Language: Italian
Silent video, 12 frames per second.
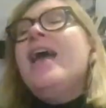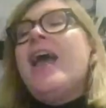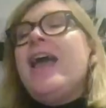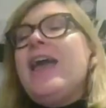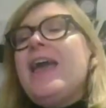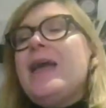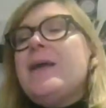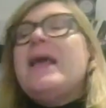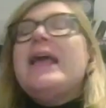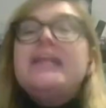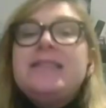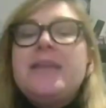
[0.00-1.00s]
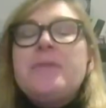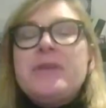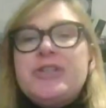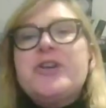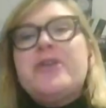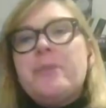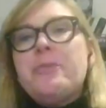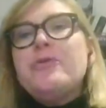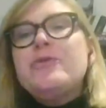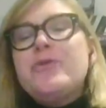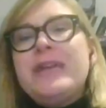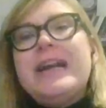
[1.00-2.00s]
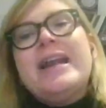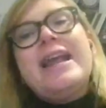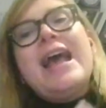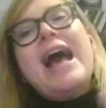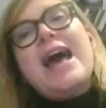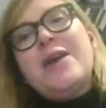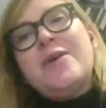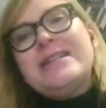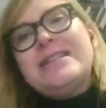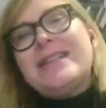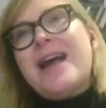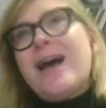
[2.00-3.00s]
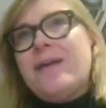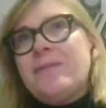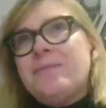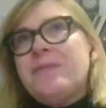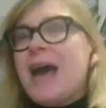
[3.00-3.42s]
e, e, insieme cercano appunto di creare questa